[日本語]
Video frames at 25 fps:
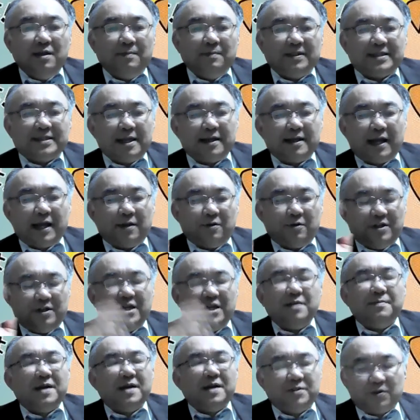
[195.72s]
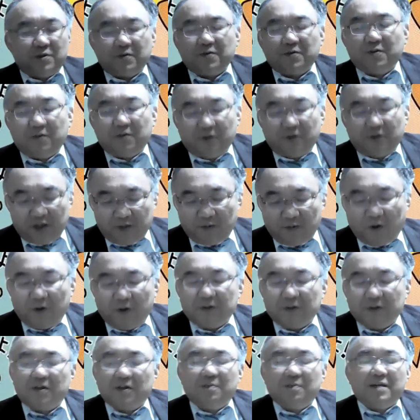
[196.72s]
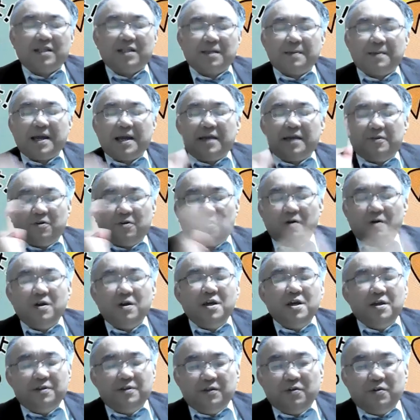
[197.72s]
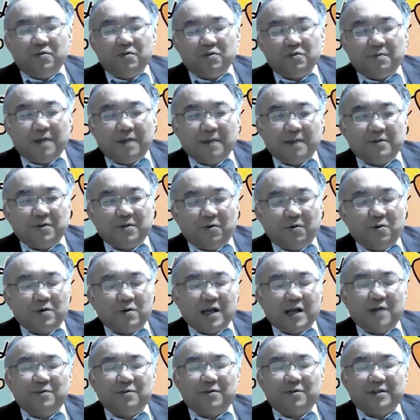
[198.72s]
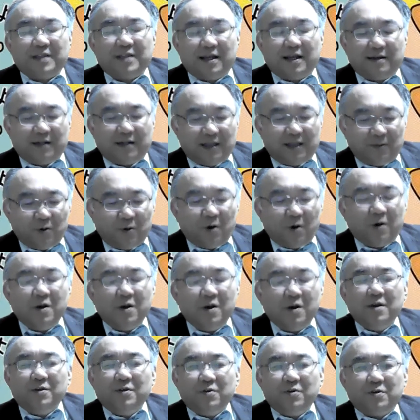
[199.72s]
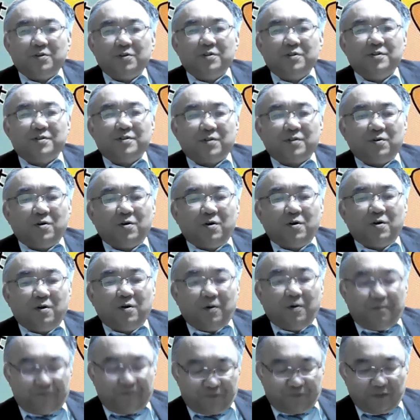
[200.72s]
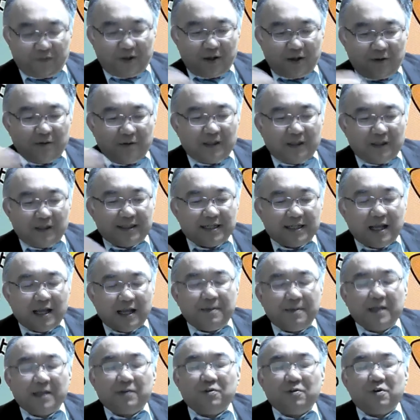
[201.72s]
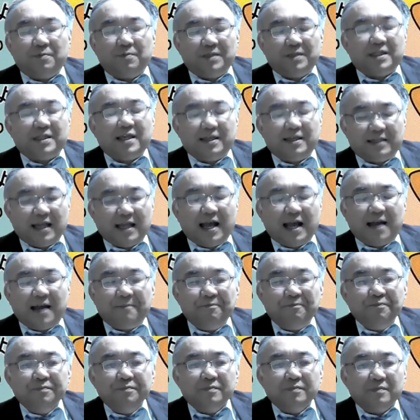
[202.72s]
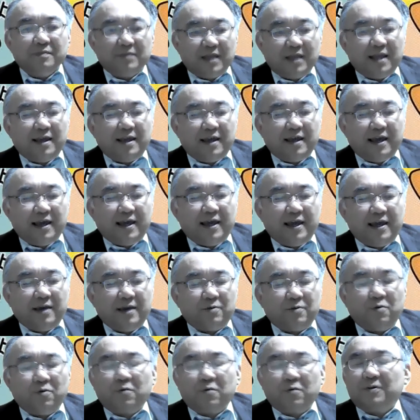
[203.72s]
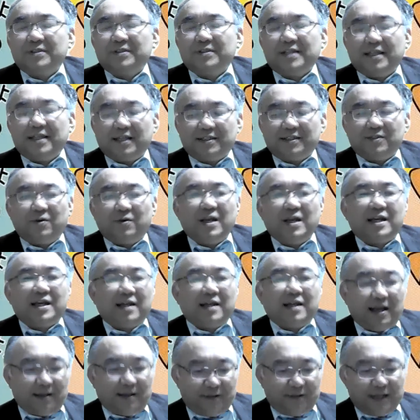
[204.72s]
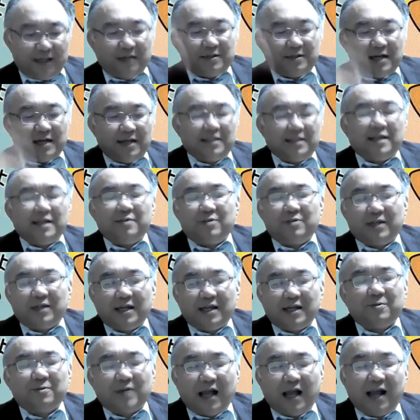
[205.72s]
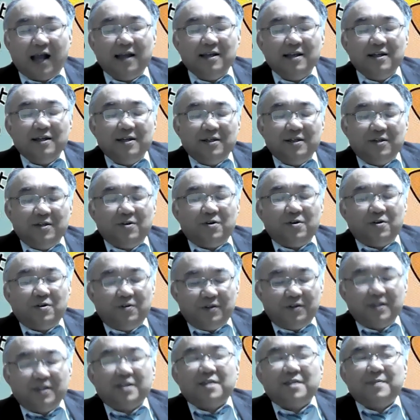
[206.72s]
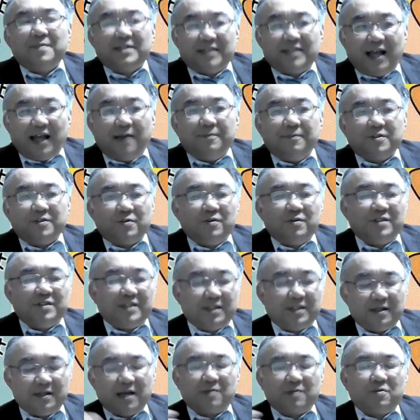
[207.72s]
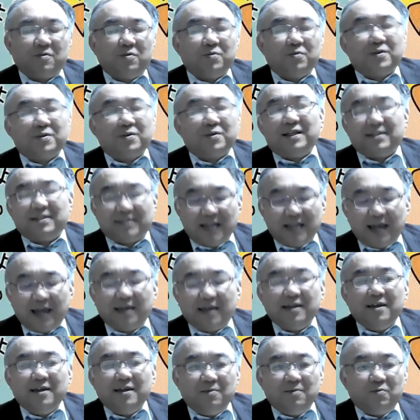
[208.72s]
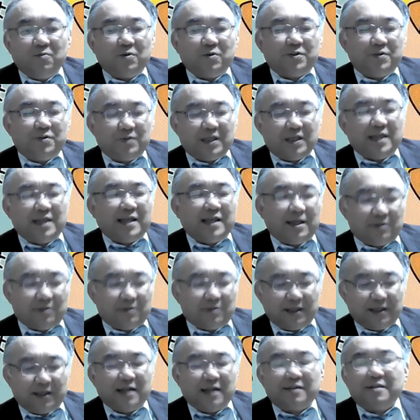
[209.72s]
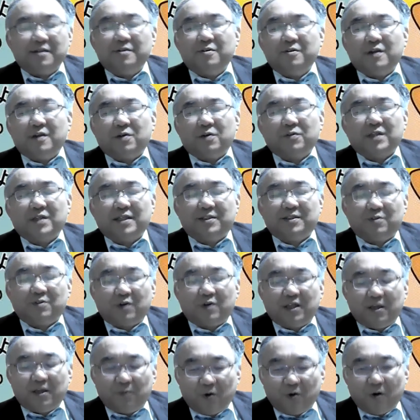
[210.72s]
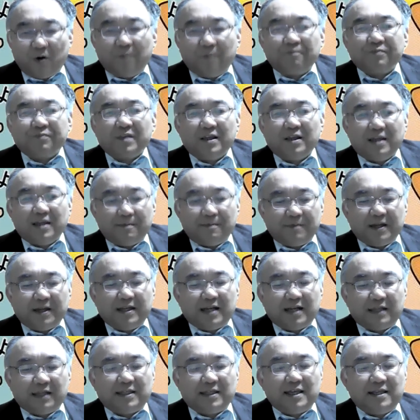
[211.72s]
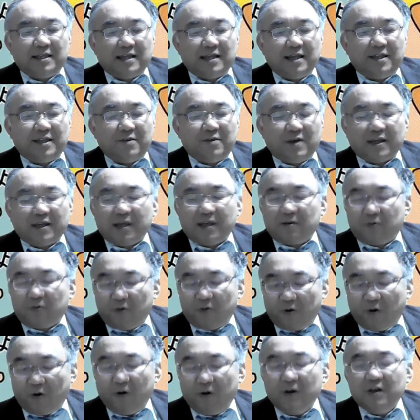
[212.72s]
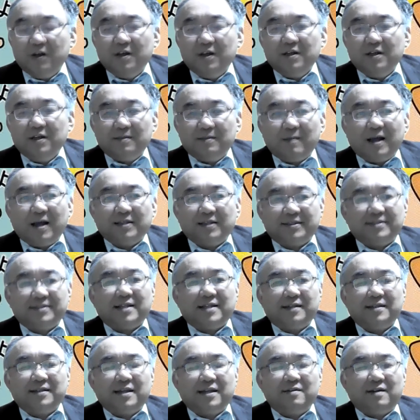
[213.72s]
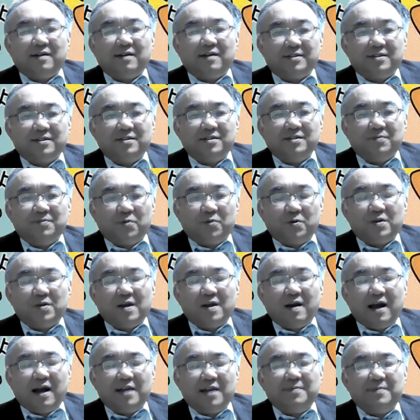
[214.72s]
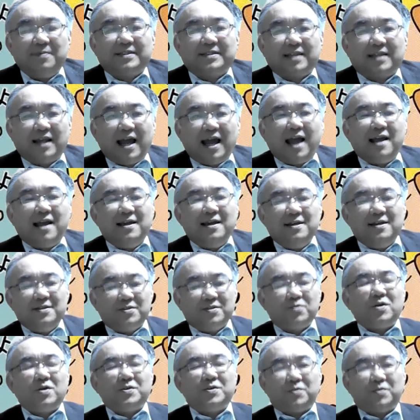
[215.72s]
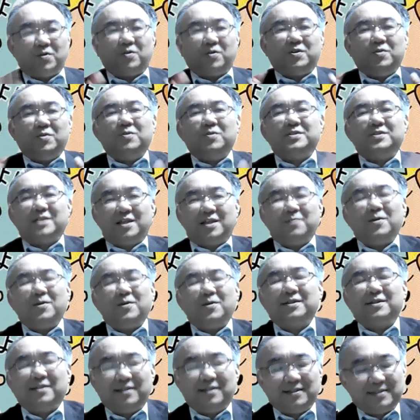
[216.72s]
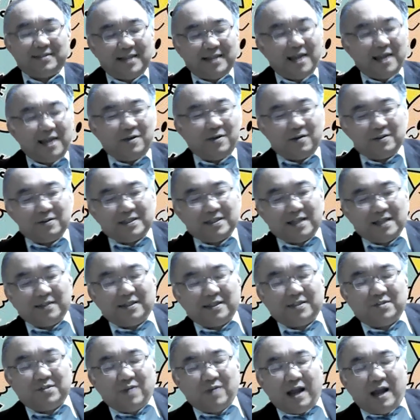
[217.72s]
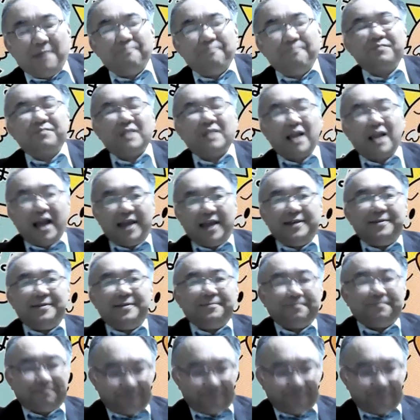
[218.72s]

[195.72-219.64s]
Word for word: まあ、前回のリーマンショックの時も、そのまた前の日本のバブル崩壊の時なんかでも、よくその私が面倒を見ていた、ねえー、高校生たち、親から殴られたりとか、なんとかいろいろ言ってきてました、そういう進学校とかですね、もう旧帝大とか狙っているような子たちとかでも、やっぱり家庭内では結構、まあ、すさんだりはするものではありますから、そこはちょっと気をつけてもらってですね、親御さんたちは。はい、